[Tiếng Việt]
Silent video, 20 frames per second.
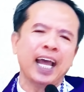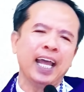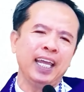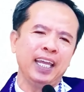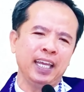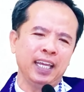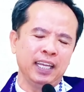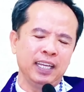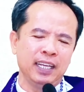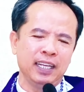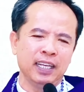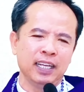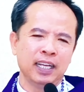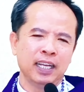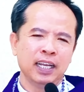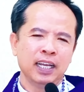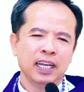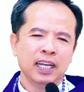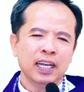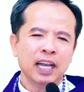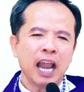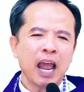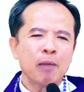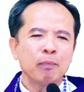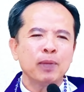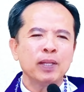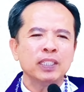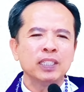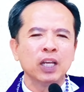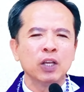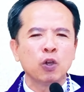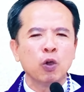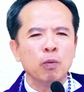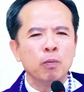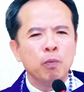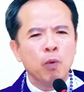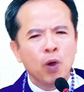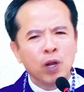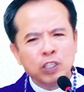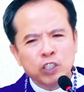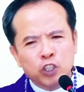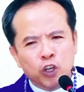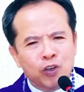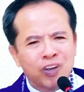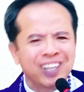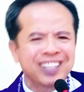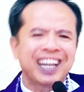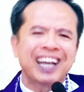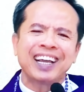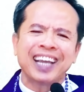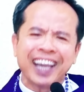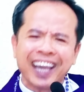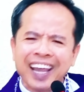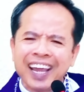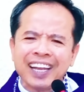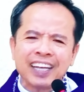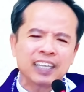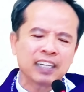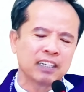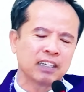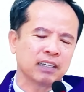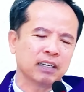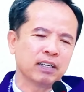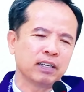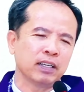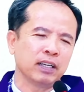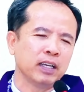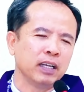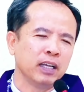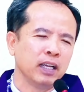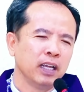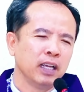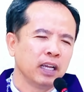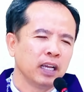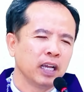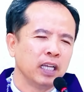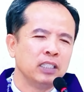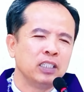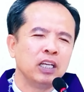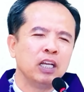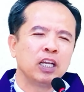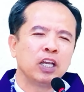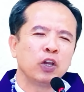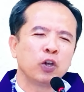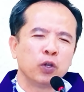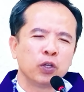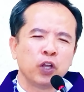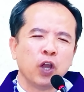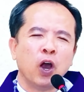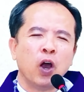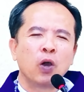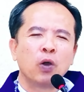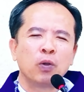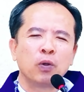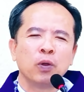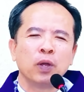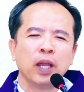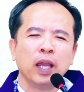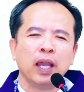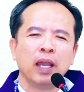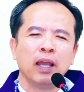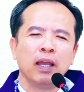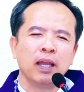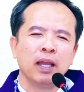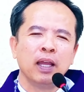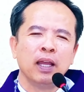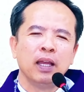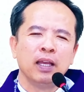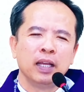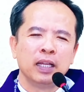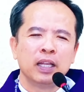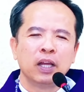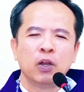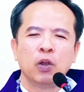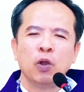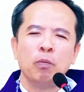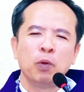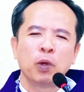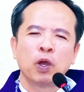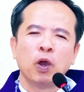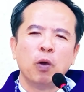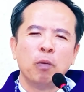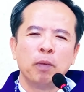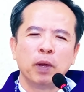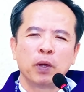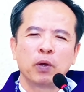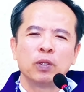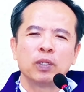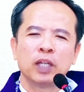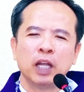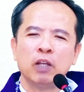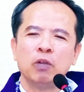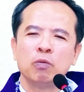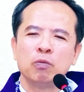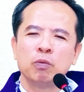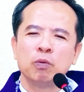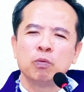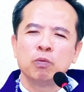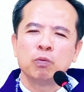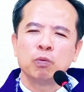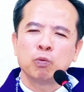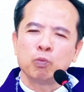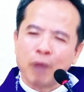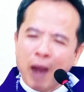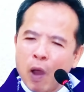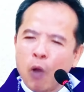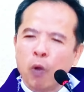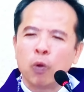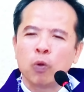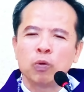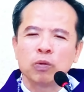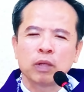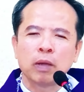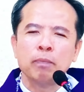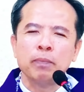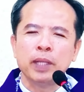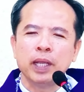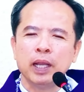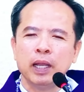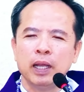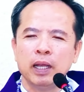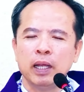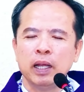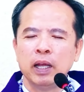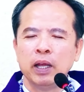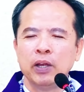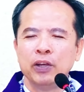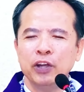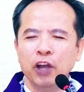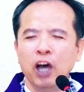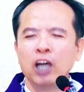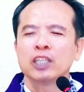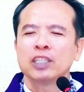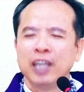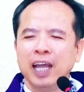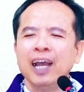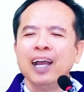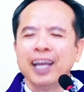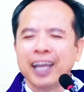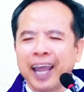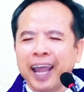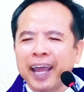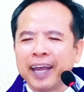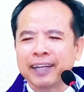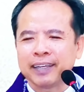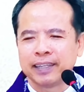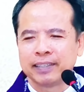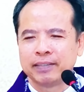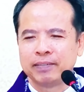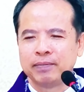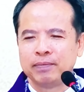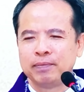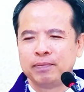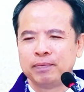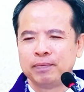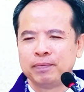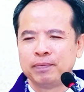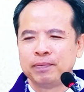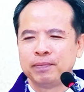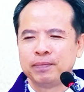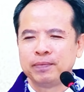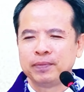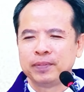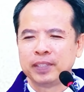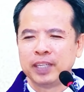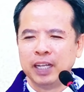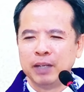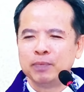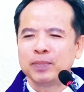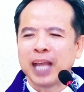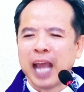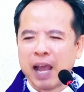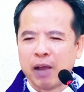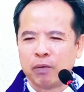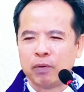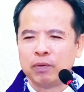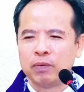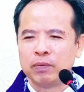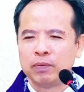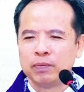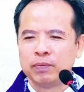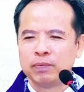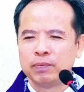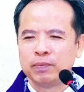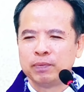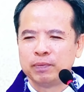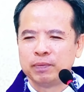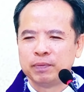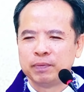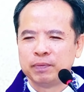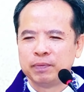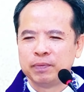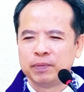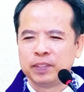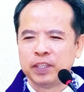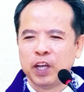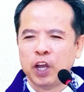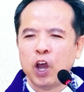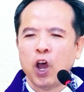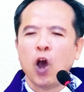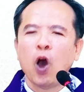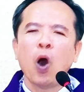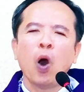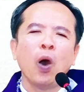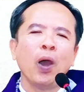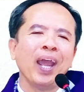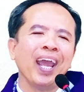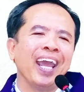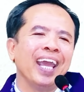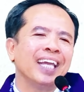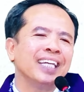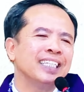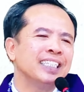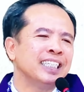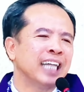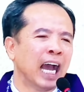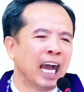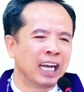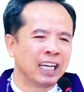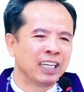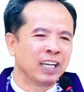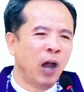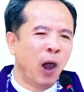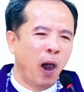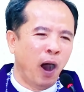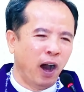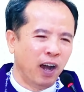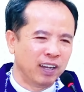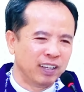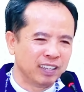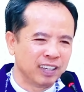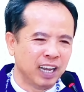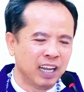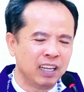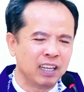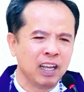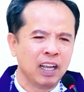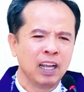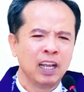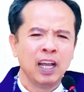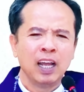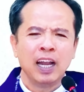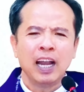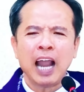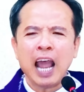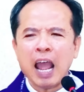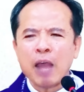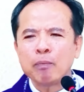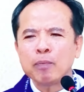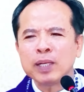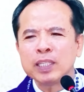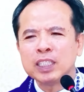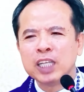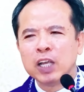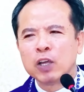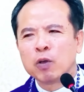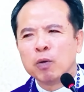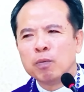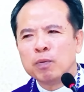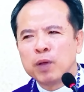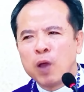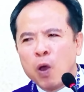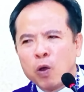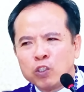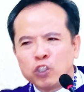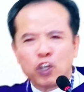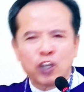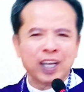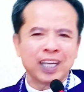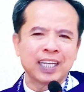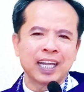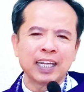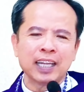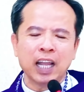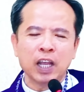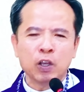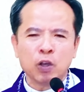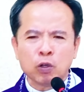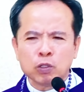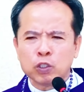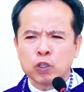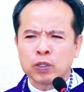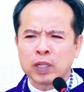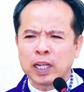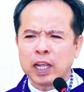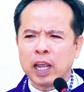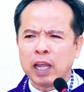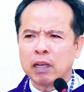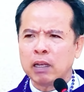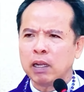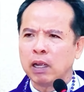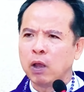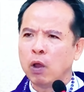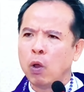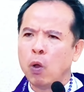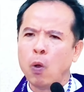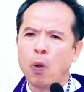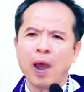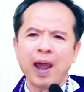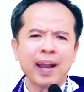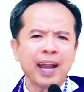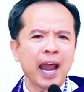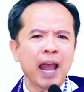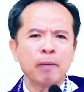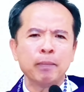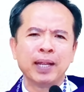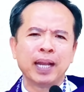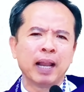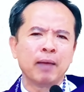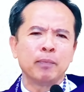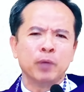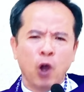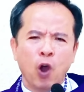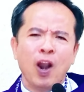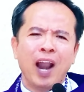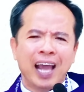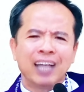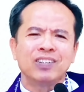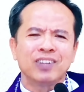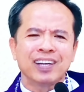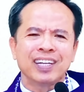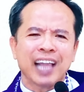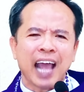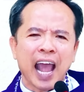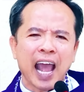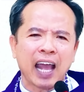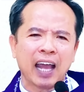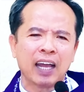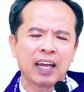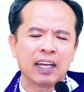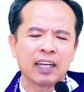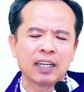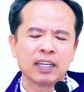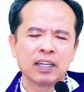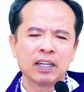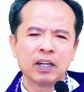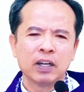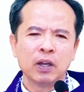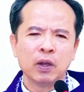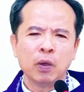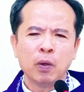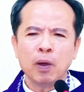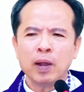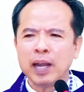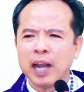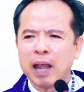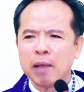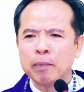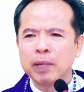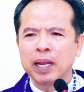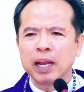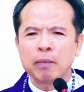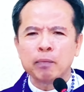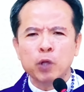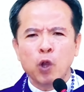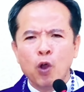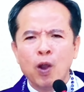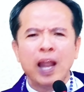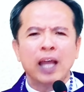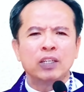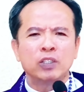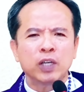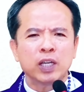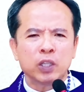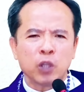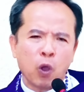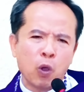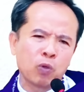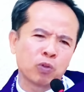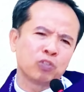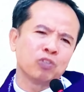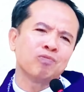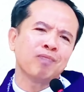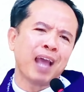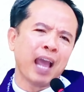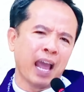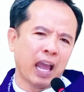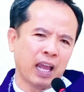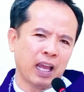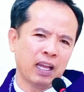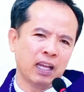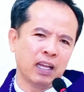thấy làm cái gì cũng muốn cho người ta khen ngày xưa khi còn nhỏ con có nghe người ta nói một câu mà con thấy cũng, cũng đau cũng thấm thía được tiếng khen thì làm sao ho hen chẳng còn đấy làm cái gì cũng cốt cho người ta thấy cốt cho người ta khen hóa ra mình làm nô lệ cho người ta hóa ra mình làm nô lệ cho cái tôi của chúng ta